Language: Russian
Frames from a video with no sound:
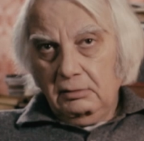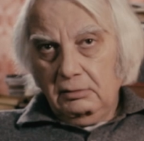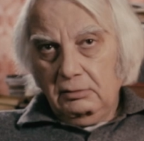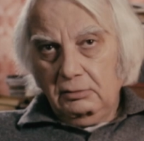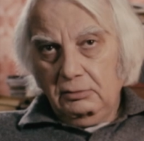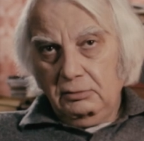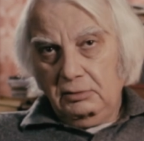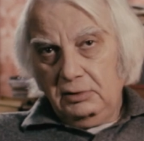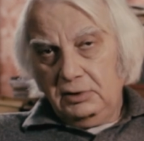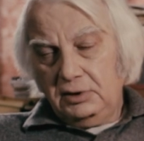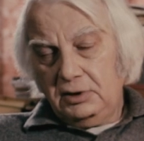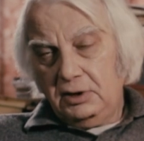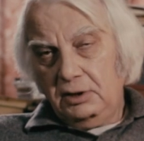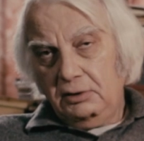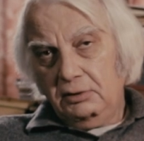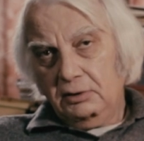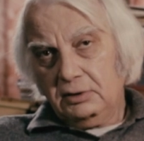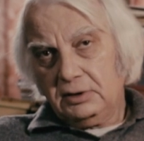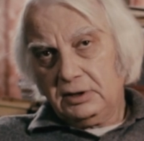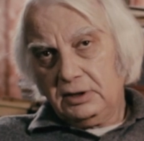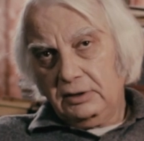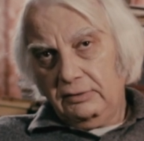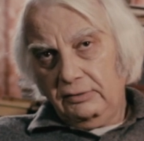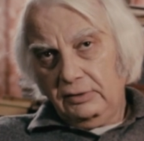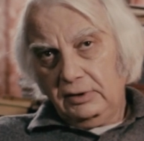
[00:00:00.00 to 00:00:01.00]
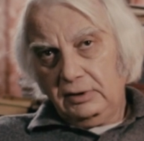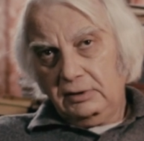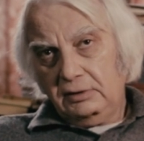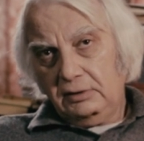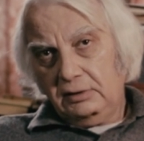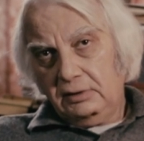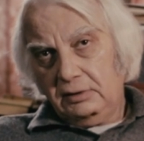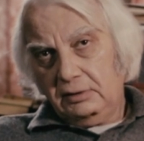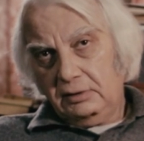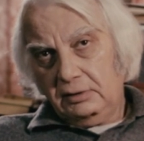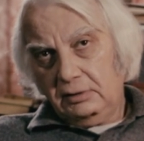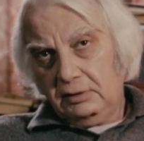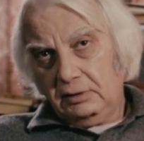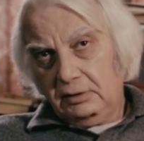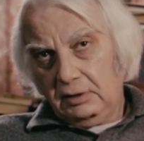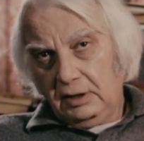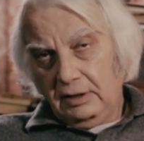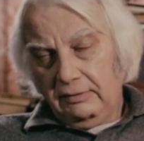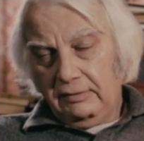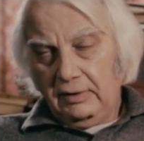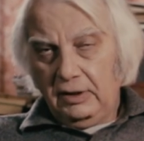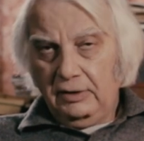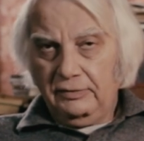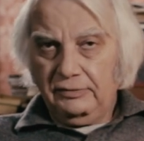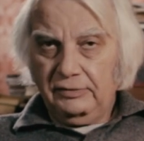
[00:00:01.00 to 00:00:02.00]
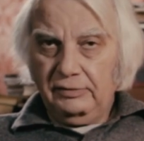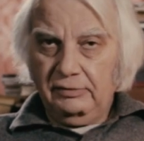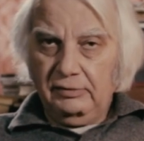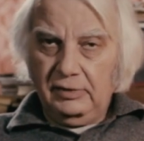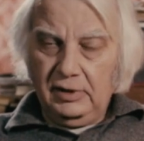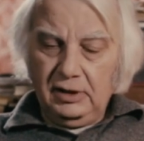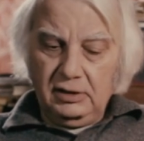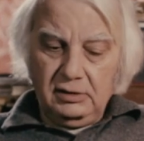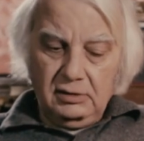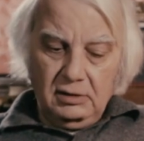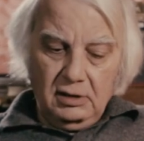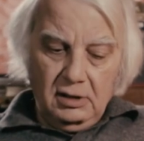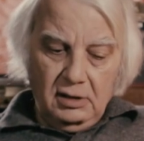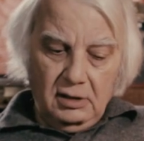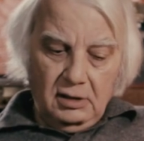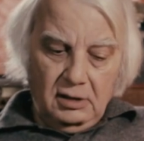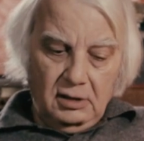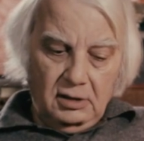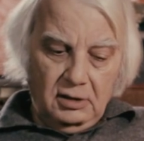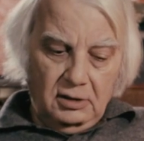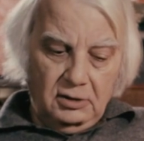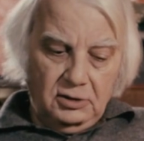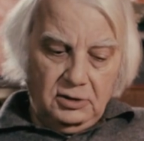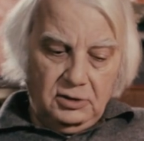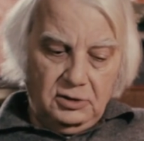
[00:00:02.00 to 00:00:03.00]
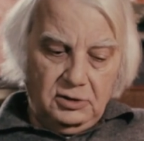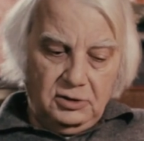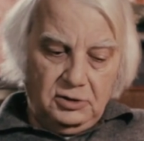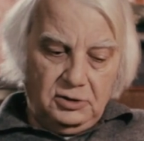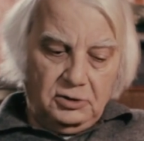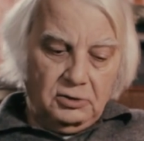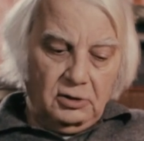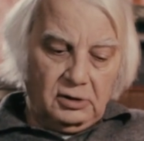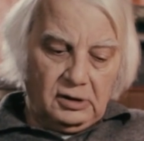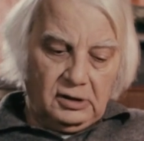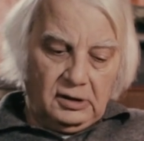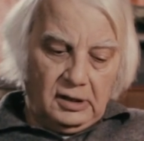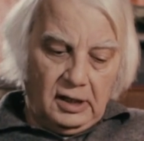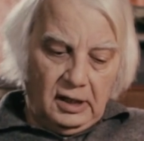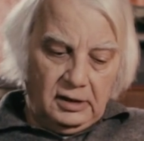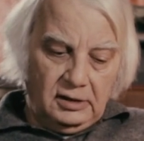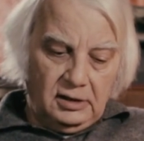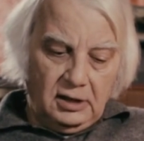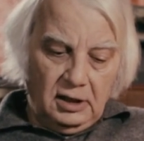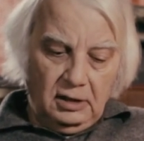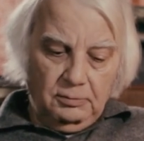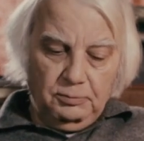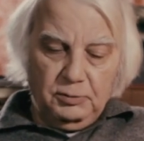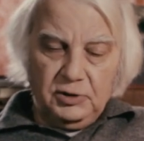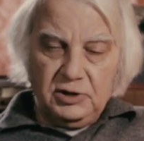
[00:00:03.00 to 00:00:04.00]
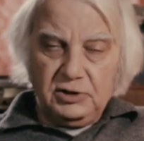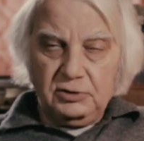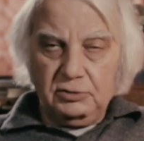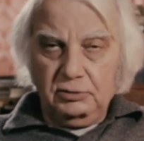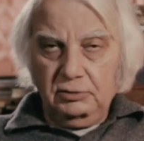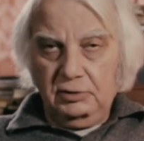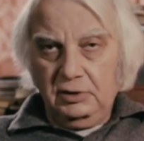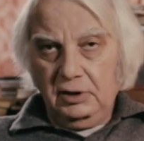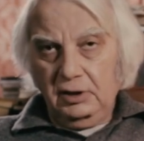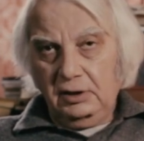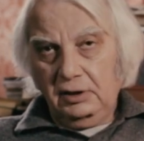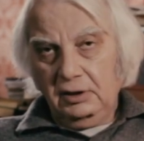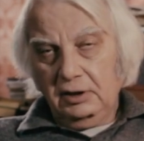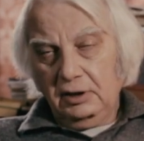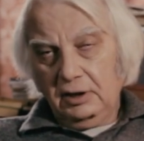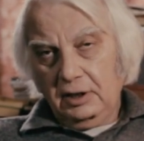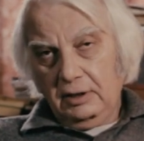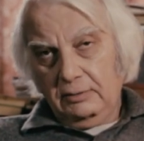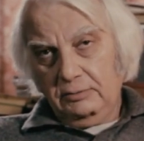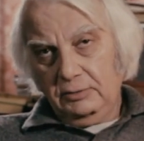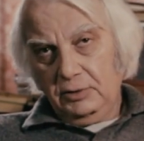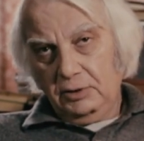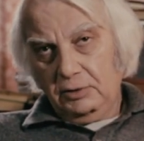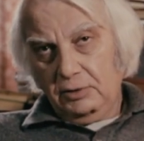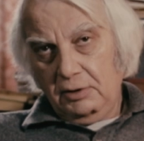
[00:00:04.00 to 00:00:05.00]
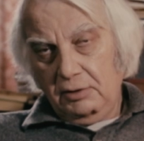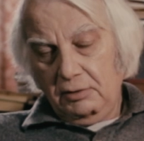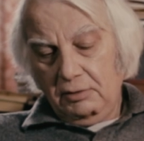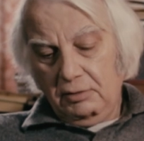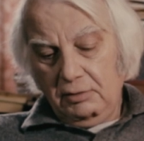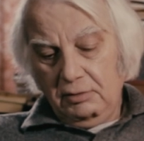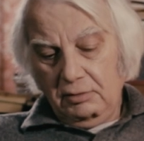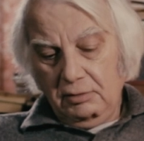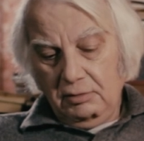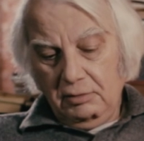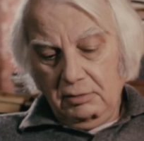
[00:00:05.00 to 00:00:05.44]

ну, несерьезно ведь, Ковалев говорит, черт хотел подшутить надо мною.